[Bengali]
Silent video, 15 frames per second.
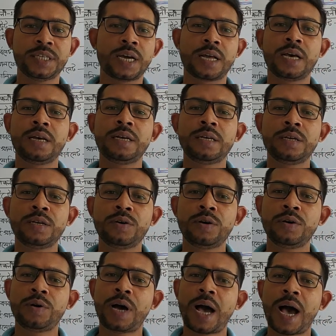যারা
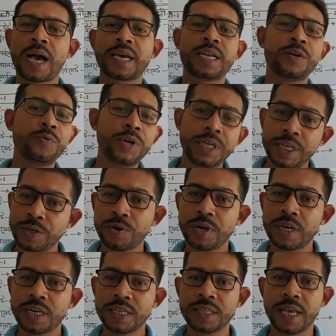আগের ওই
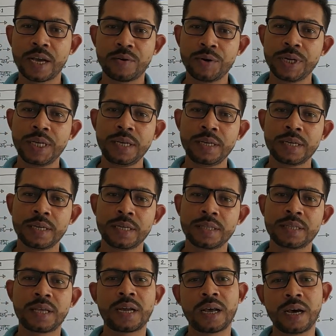টিউটোরিয়ালটি দেখনি
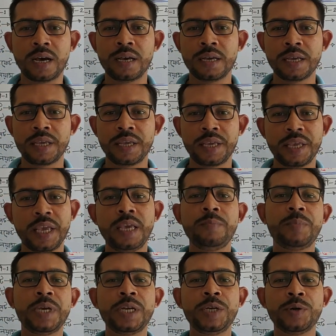তারা এই
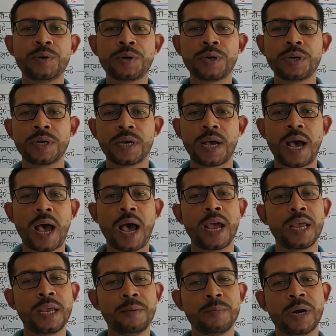ভিডিওর
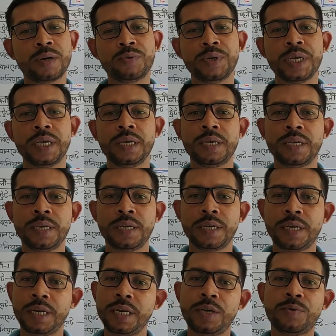আই বাটনে
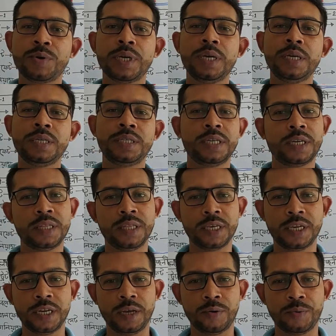ক্লিক করে সেটা
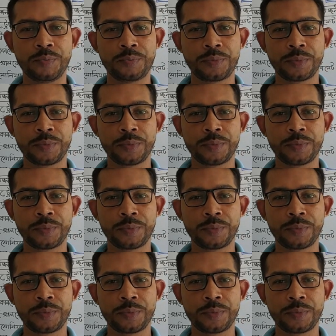দেখে নাও